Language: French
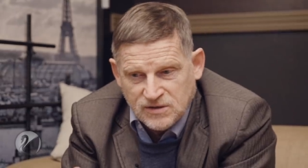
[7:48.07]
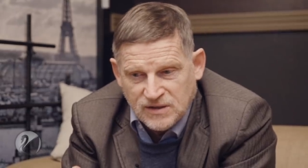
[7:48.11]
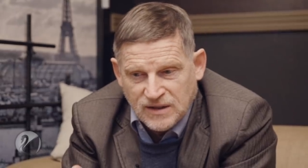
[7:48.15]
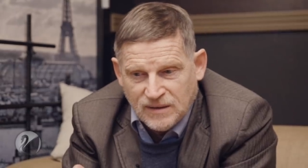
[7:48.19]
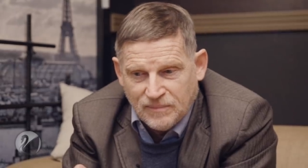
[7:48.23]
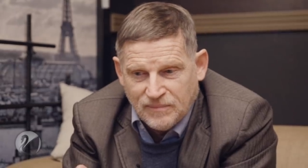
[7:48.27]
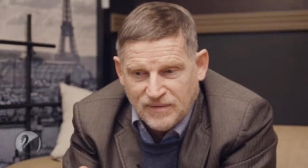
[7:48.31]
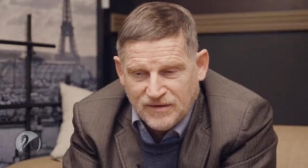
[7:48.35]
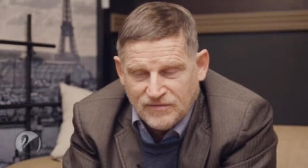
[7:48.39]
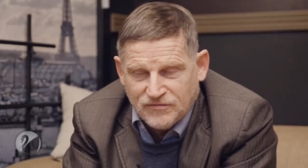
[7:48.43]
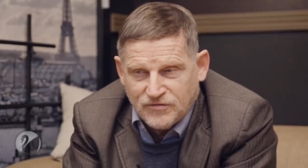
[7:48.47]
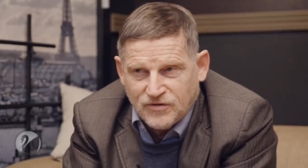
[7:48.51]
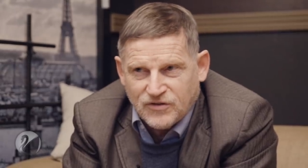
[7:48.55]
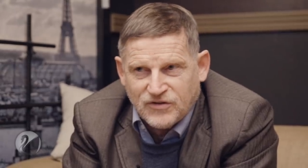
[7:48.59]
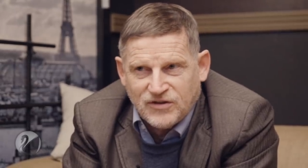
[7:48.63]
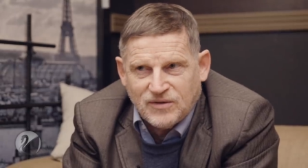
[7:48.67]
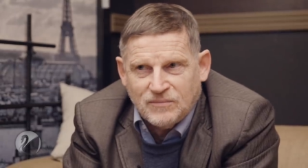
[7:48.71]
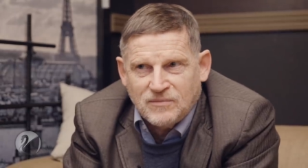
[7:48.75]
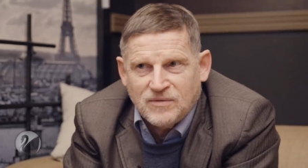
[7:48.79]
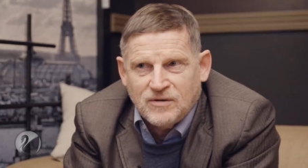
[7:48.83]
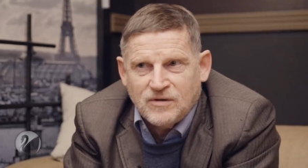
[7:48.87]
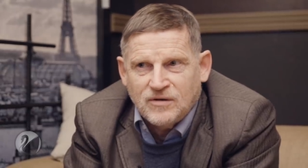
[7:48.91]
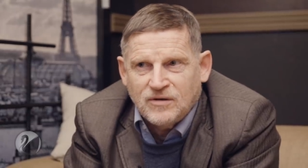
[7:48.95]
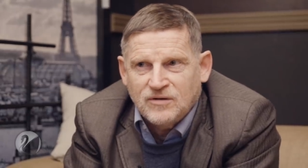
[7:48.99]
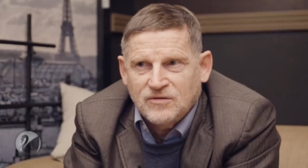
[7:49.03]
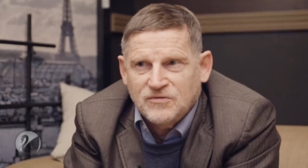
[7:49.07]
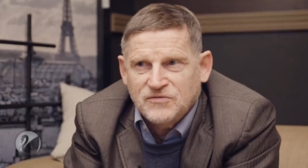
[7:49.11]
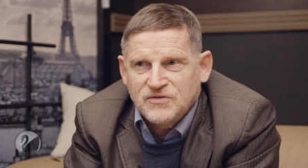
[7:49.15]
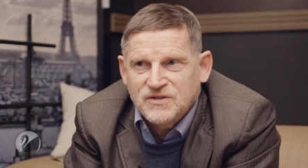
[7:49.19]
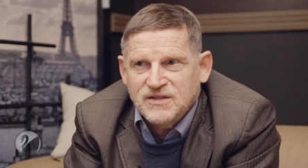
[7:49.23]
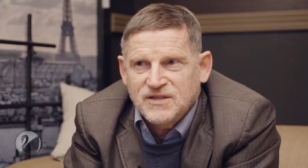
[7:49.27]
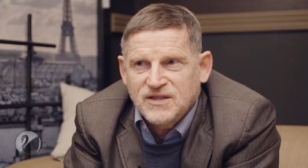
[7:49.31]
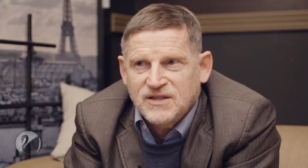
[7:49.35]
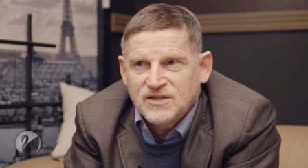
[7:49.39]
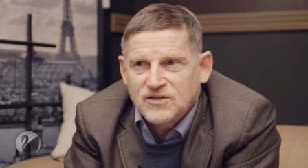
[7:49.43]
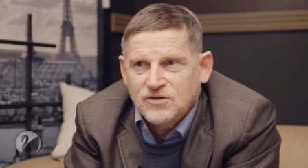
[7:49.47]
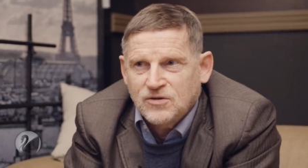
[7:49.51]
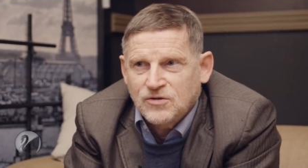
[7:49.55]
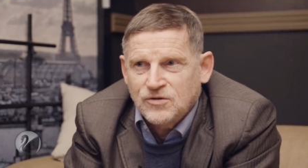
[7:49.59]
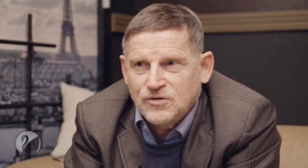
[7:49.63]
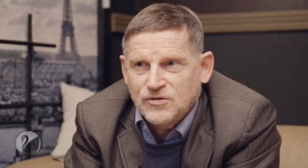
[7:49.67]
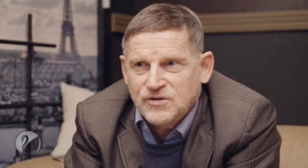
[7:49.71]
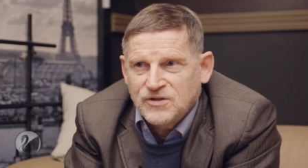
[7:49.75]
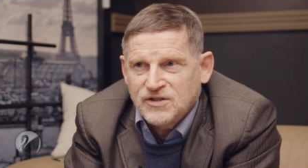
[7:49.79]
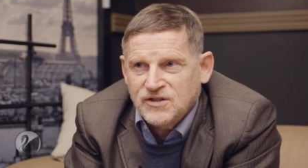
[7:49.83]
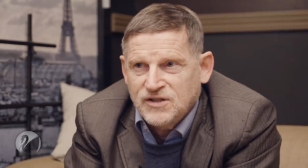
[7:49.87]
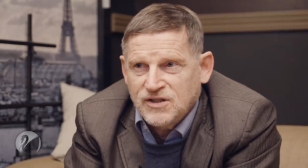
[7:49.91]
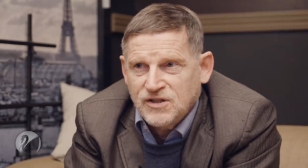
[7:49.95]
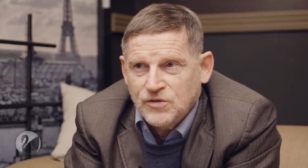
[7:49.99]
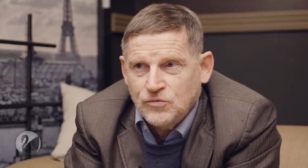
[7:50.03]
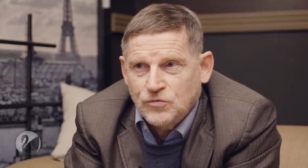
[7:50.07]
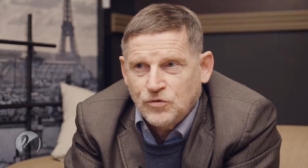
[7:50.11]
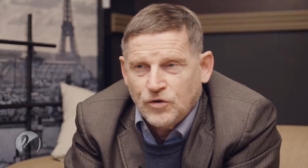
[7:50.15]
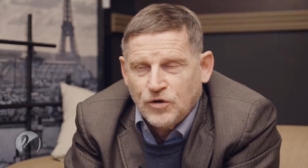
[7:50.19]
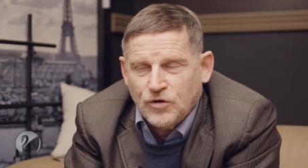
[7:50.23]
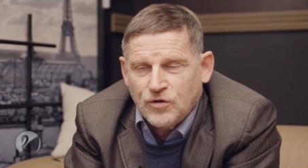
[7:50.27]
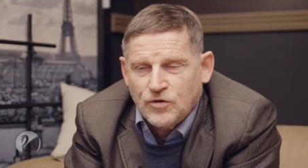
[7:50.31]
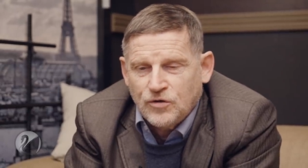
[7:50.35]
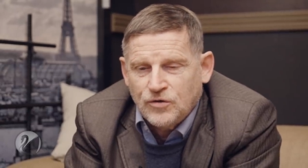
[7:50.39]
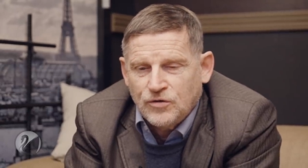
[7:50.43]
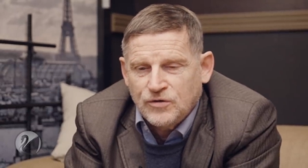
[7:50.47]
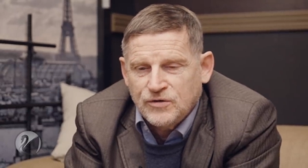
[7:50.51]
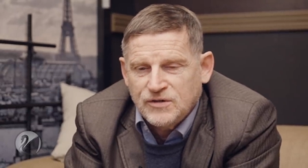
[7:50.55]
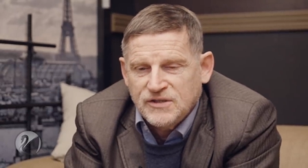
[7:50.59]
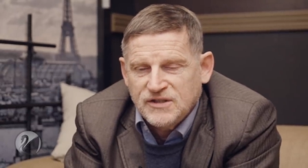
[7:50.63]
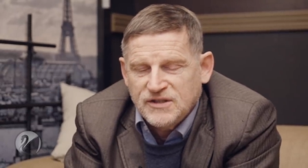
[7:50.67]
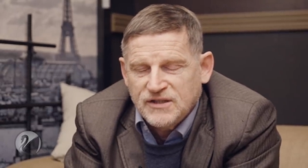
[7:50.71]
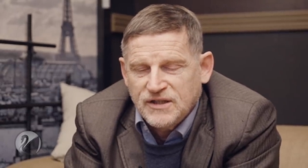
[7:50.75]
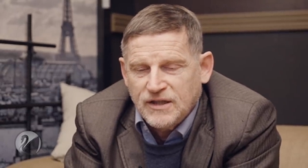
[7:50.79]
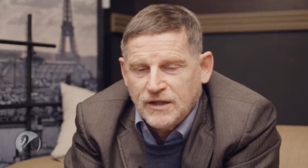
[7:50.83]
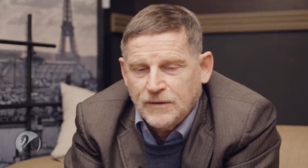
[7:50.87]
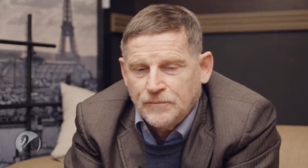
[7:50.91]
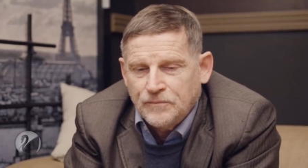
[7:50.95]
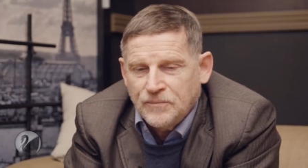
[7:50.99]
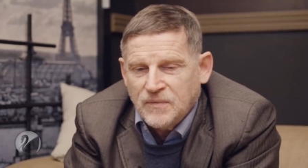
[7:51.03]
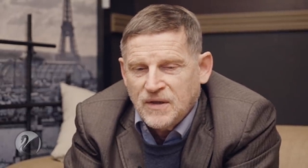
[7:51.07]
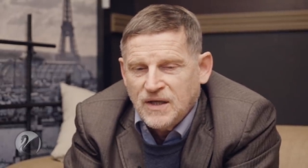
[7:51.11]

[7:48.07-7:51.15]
n'a pas forcément envie d'être colonisée ou recolonisée.